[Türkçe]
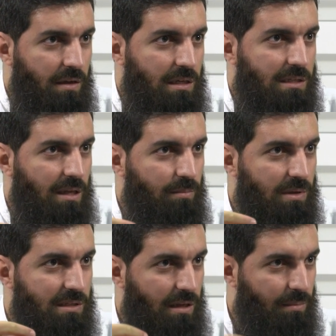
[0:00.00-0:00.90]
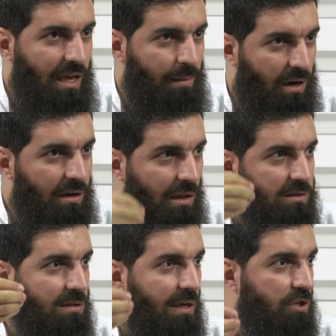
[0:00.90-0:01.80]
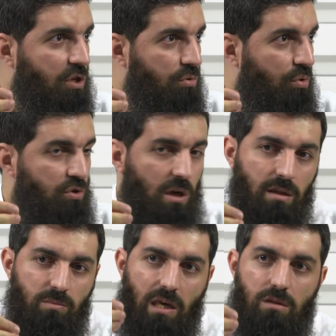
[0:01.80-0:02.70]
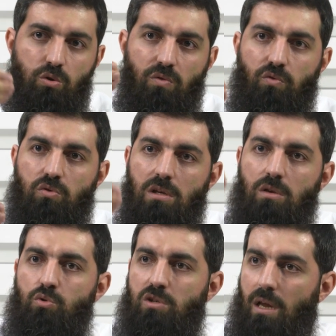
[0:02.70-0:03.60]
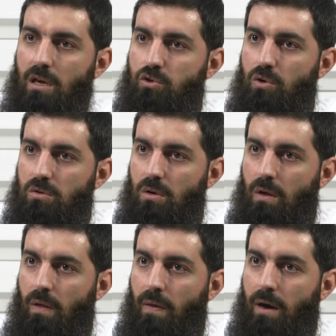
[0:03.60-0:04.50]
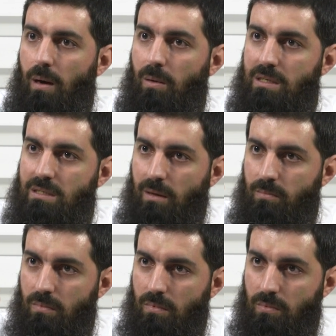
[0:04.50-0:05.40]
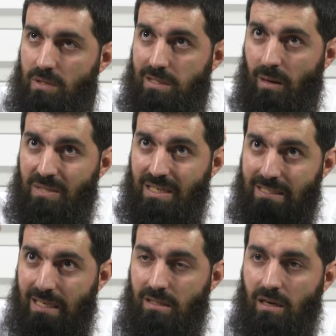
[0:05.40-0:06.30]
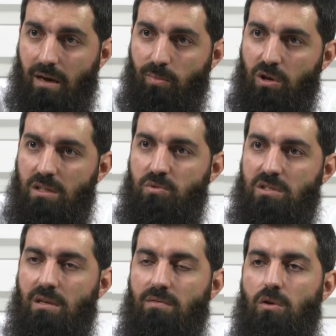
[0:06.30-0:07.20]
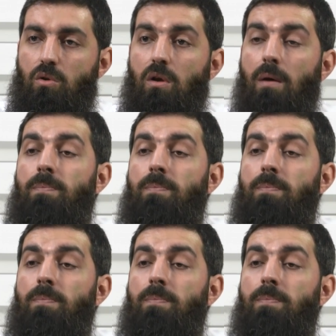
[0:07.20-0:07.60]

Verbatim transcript: İslam İslam'ın emanı altında yaşa diyoruz. Adam kendi küfrü dini üzere yaşıyor. Ama İslam İslam'ın izzetini kabul edip cizye veriyor.